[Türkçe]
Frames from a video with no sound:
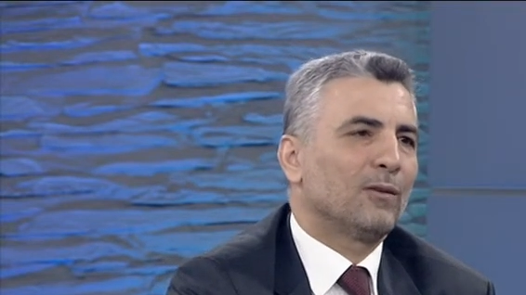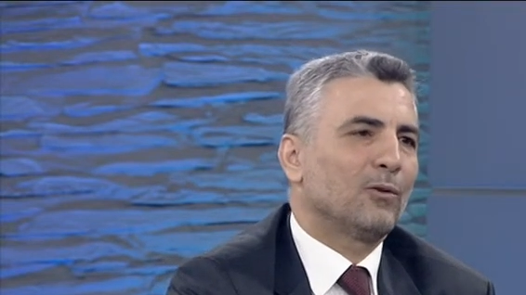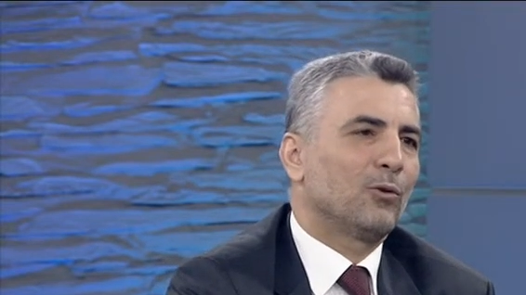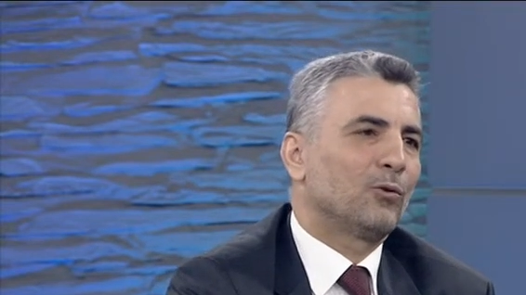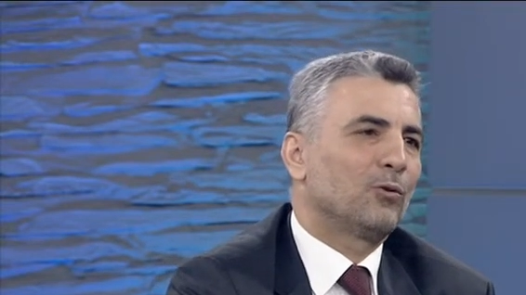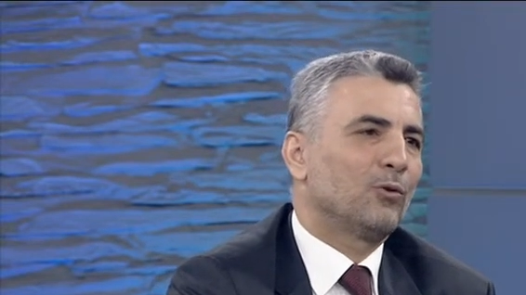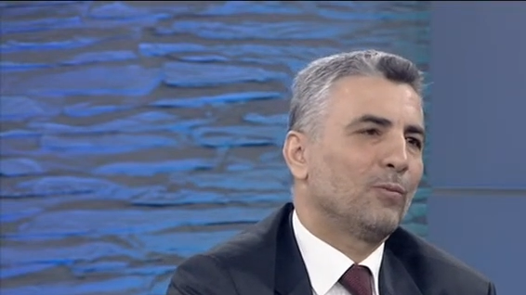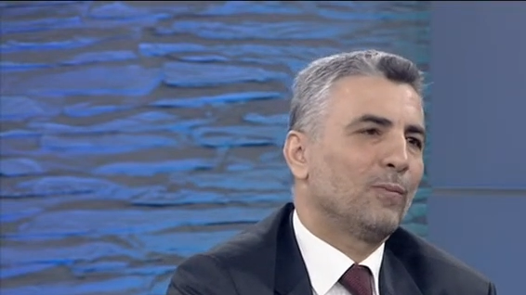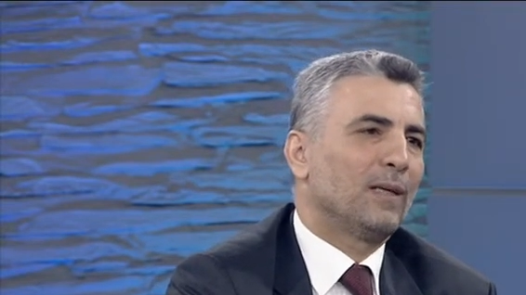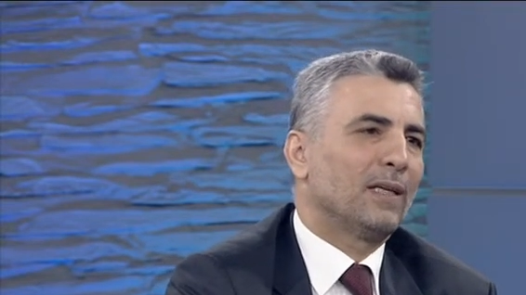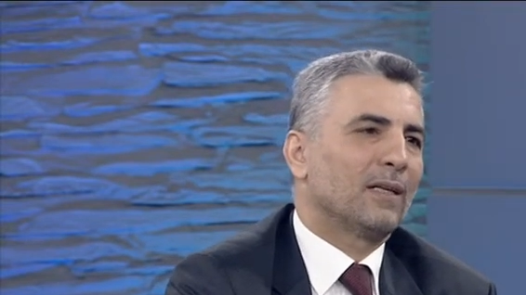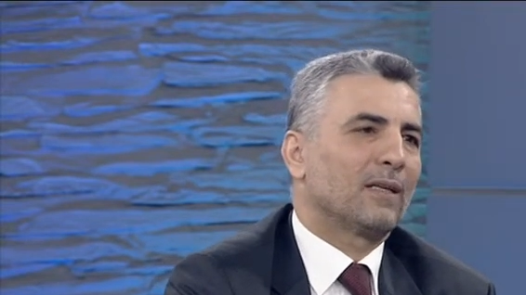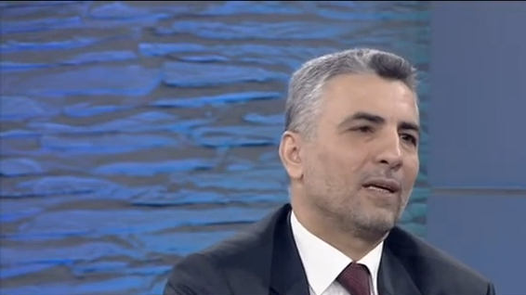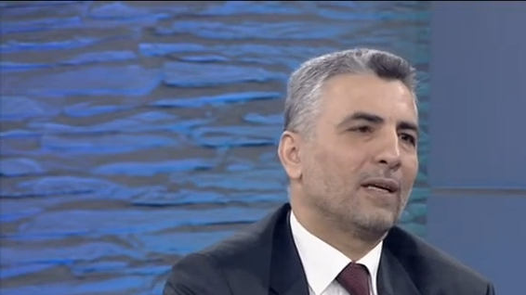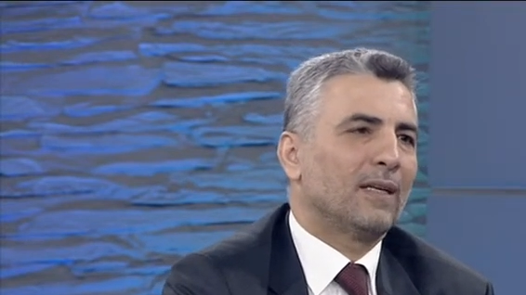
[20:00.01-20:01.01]

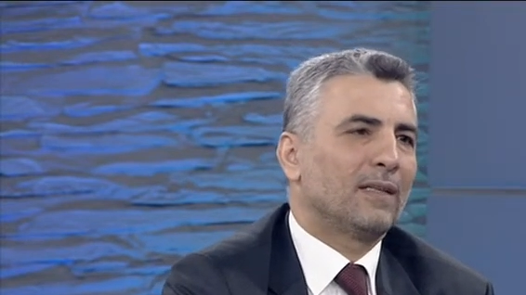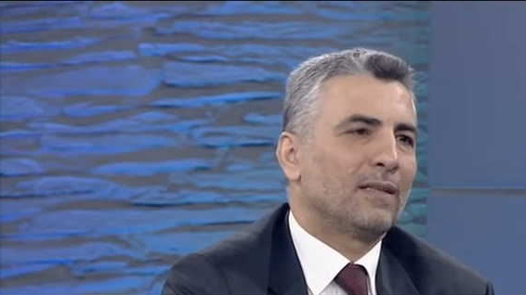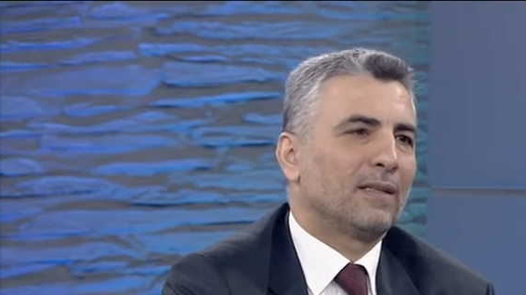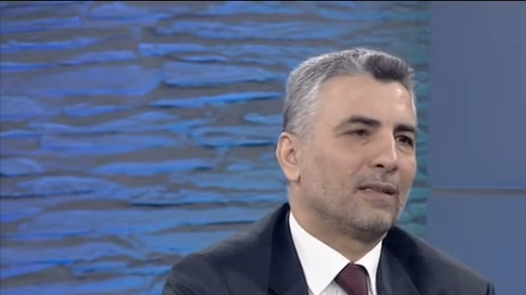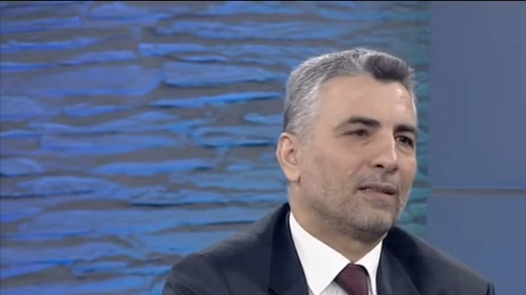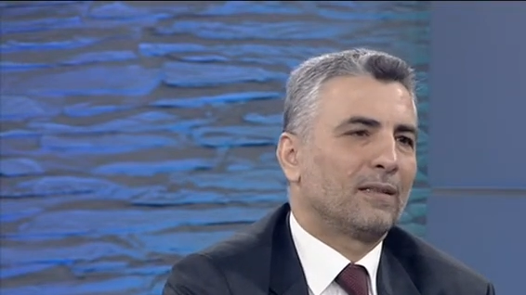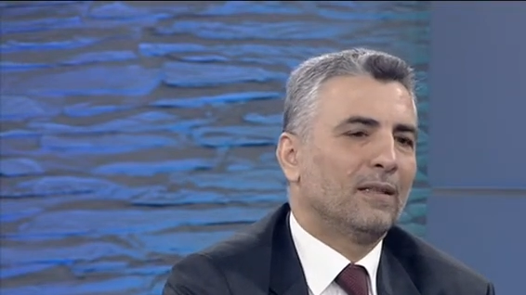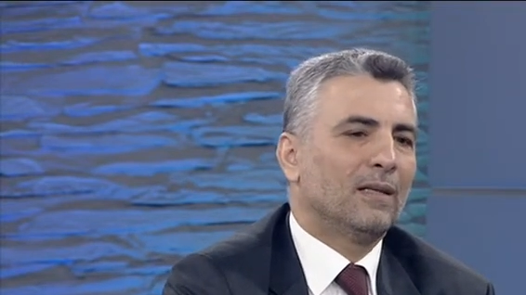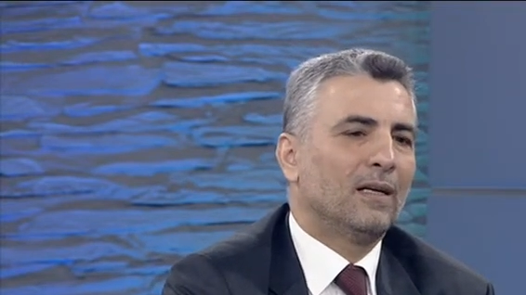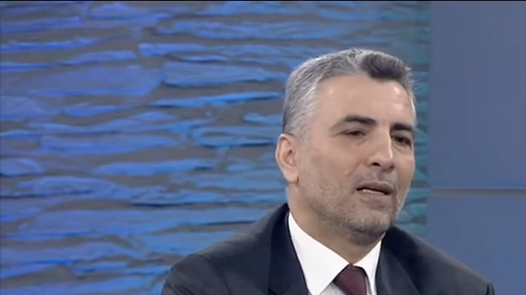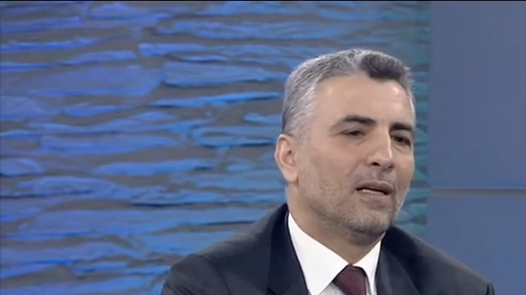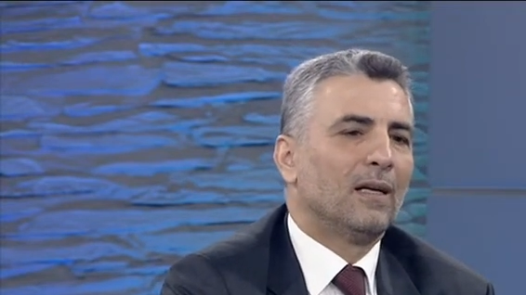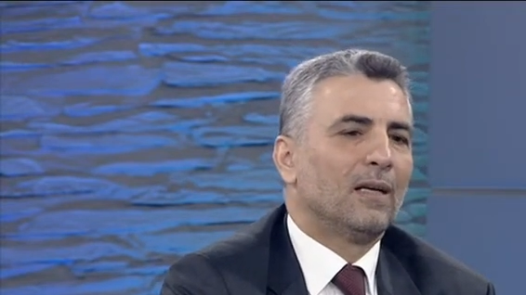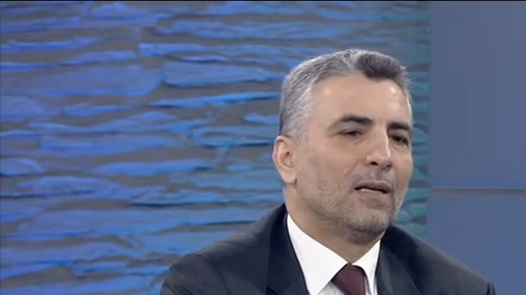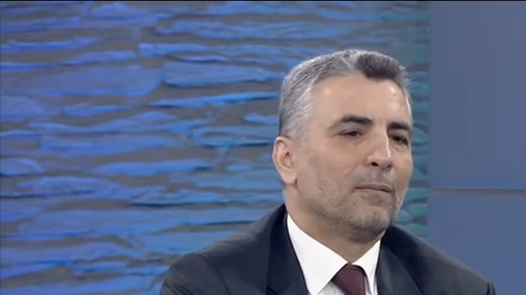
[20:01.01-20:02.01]
götürmeye gayret etti.
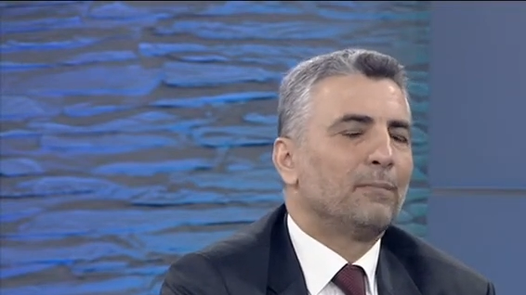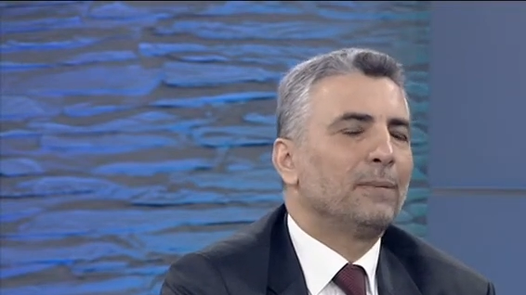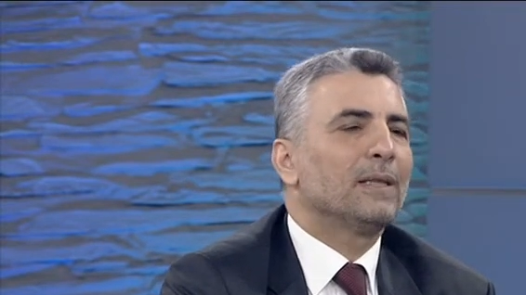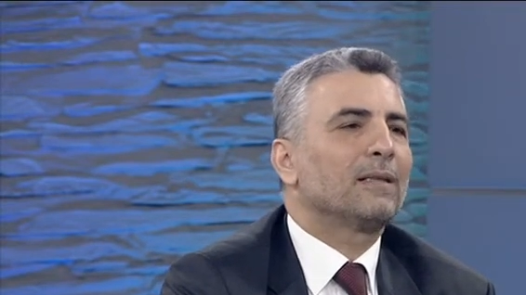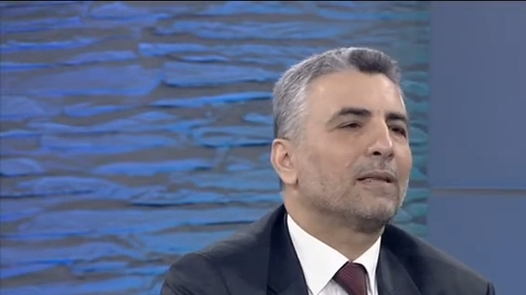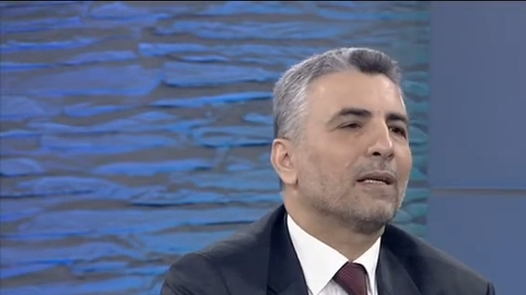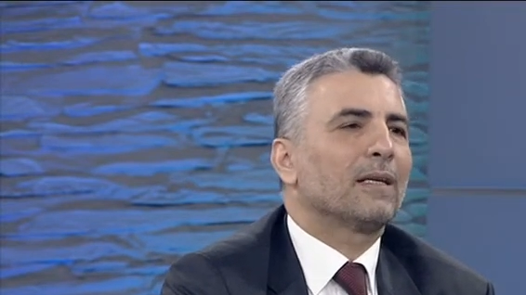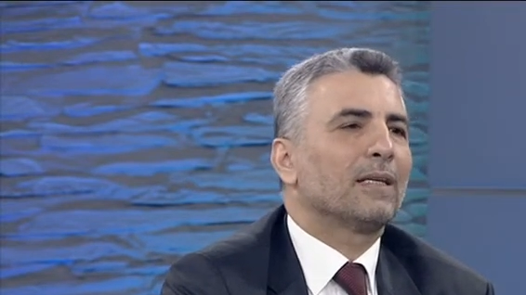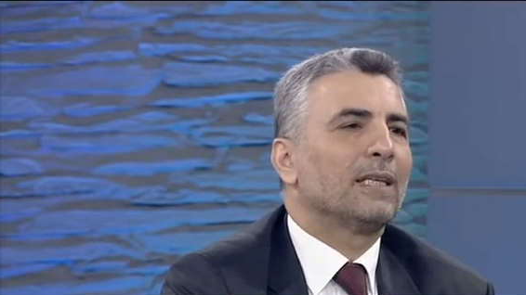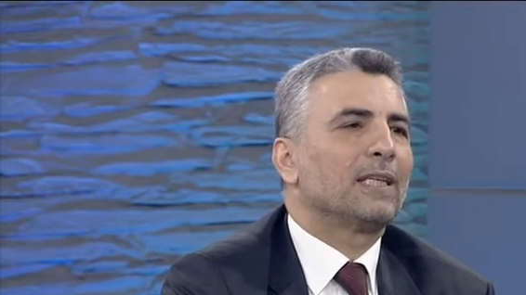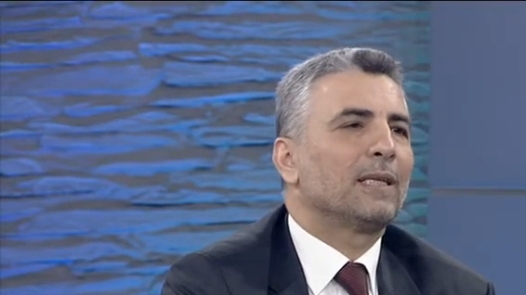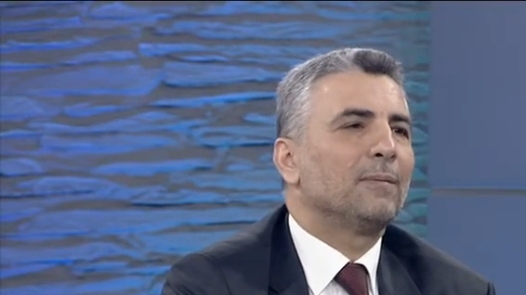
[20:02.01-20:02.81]
Bir tek